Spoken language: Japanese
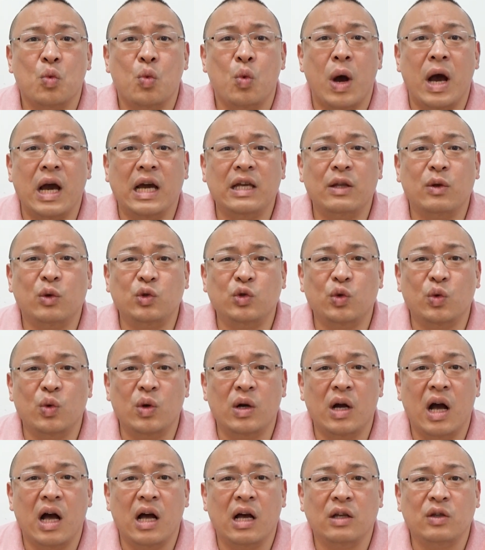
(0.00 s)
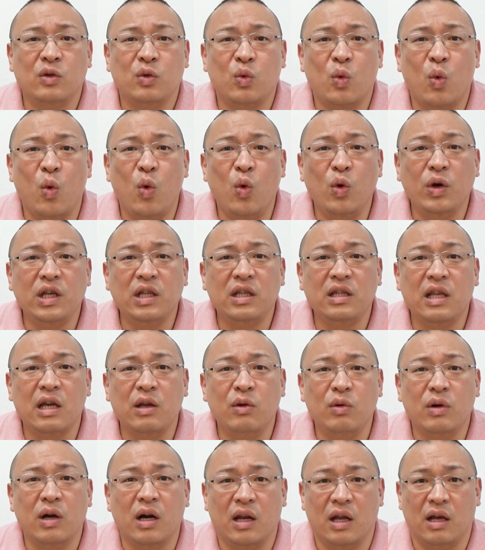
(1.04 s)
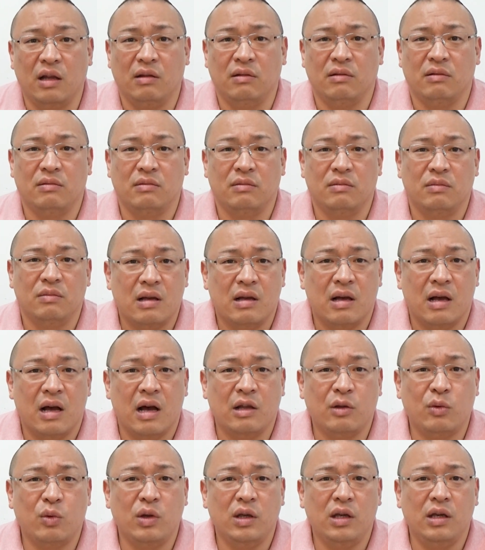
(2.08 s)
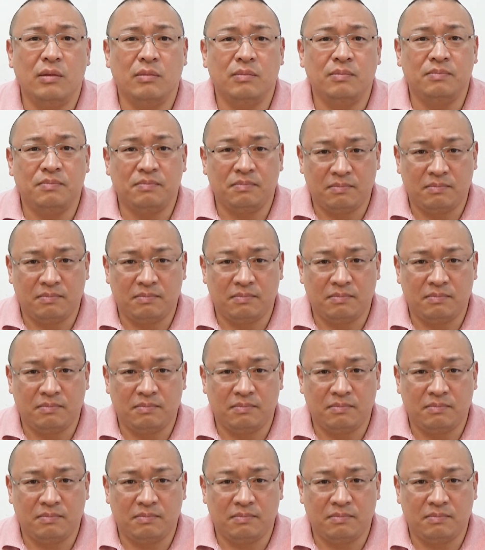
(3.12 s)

ワイドショーがこう言ってるから、羽鳥